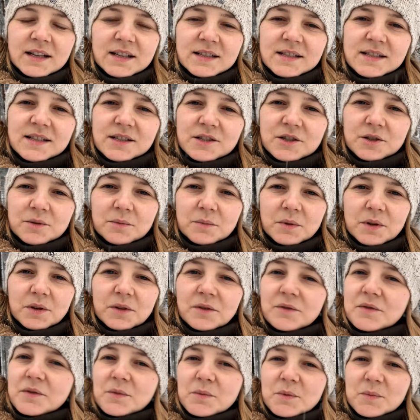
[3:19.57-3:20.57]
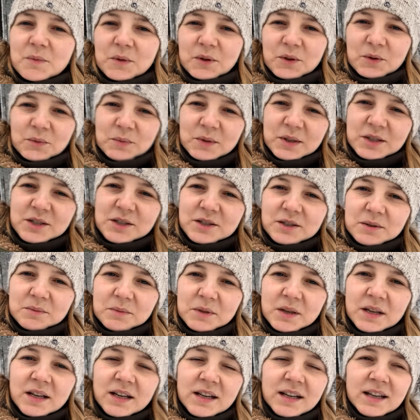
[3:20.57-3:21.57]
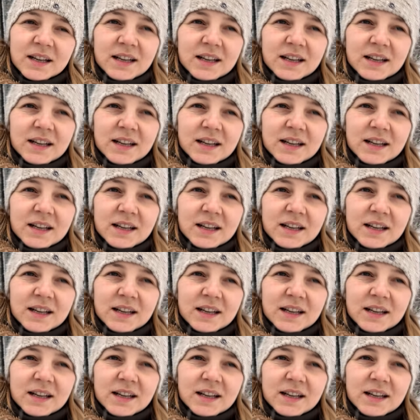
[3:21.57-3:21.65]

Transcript: z naszymi nowymi podobiecznymi.